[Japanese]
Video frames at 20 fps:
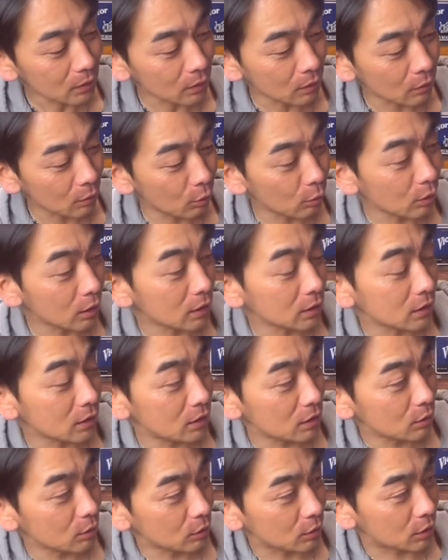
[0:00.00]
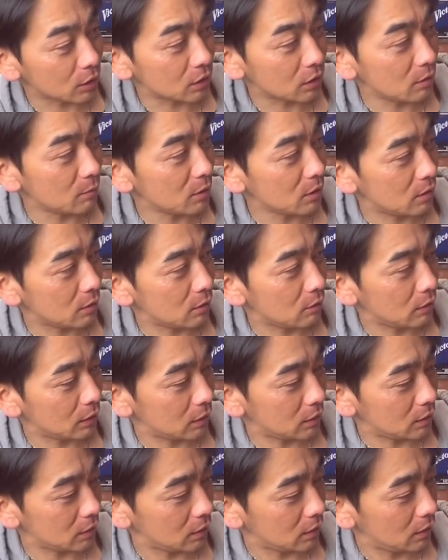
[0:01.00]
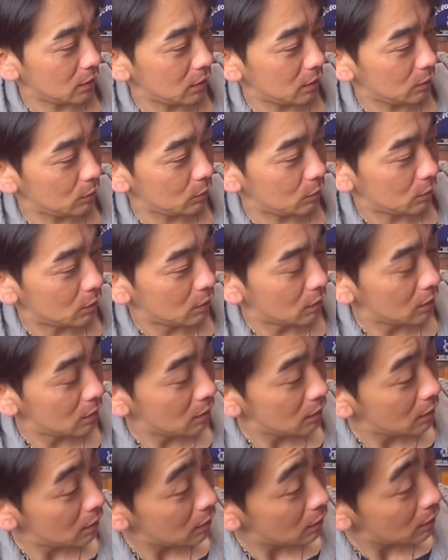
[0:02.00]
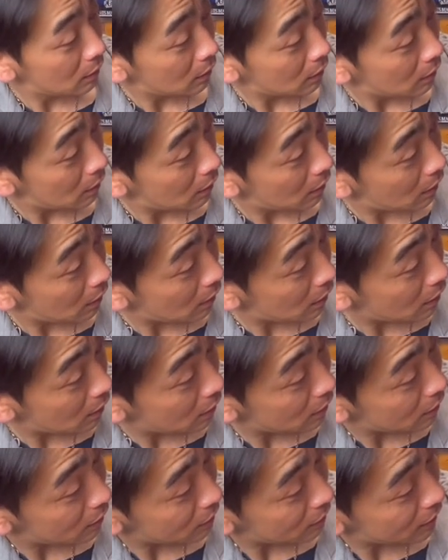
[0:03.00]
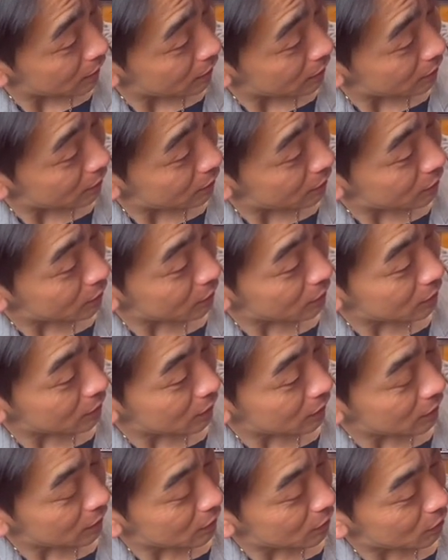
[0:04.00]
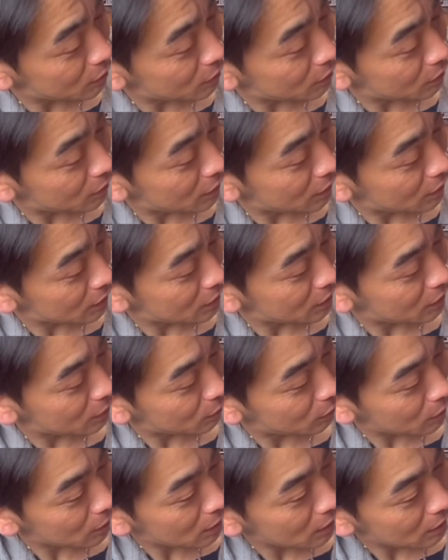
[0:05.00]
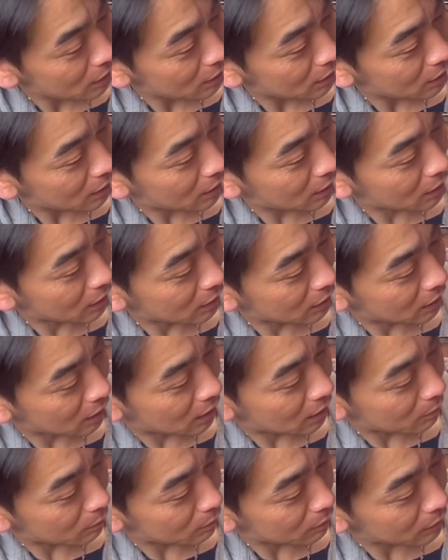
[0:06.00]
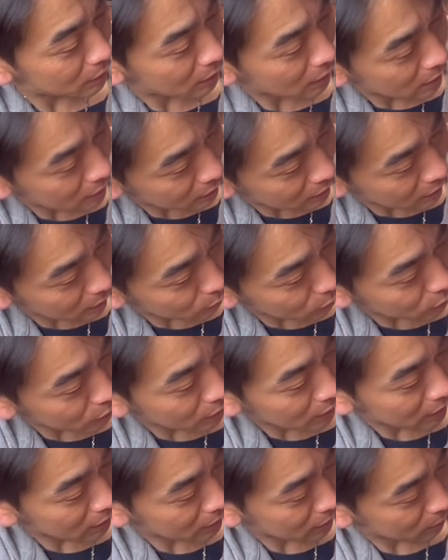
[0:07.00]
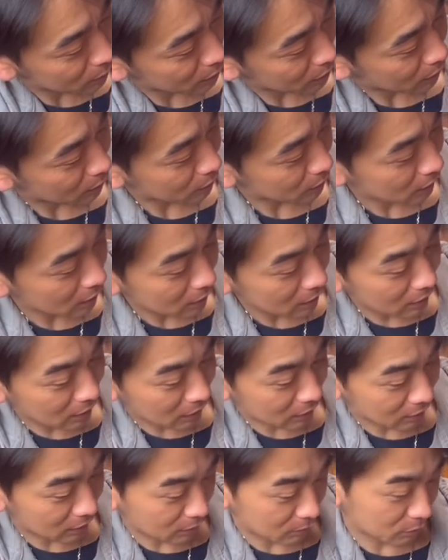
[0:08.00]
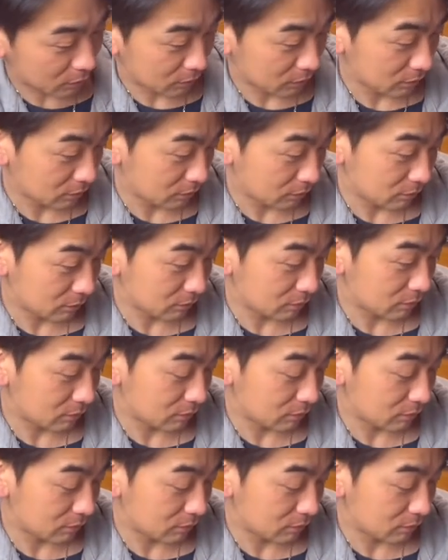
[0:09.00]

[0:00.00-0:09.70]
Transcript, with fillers: この形よく知ってますよ、私。えっ、ー、と、RX78 2、ガンダム、ガンダム、ガンダムだろうな、ガンダム。うん。